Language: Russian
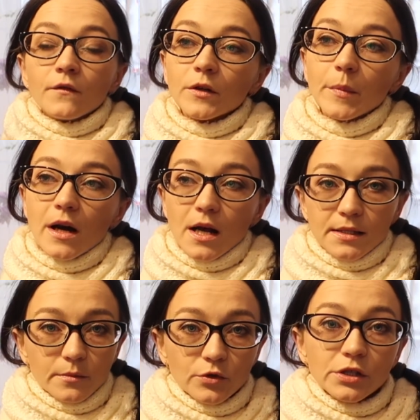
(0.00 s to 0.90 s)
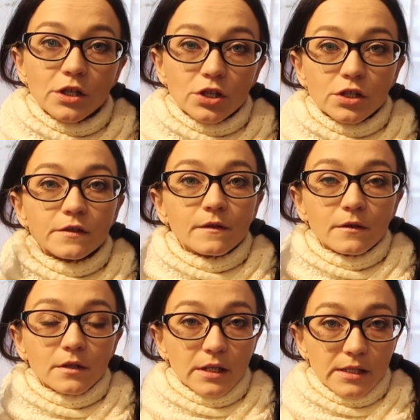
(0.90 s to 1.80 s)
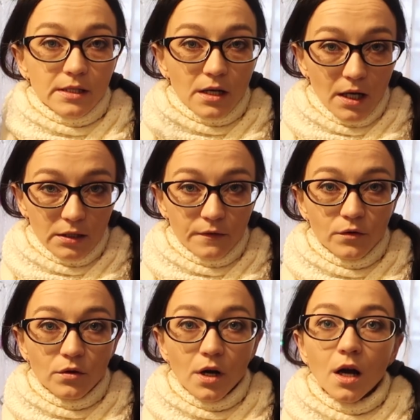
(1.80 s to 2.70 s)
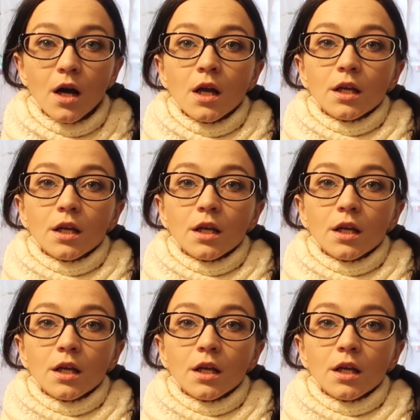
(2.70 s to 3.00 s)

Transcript: Вы по-разному держите э, этот секатор в руках,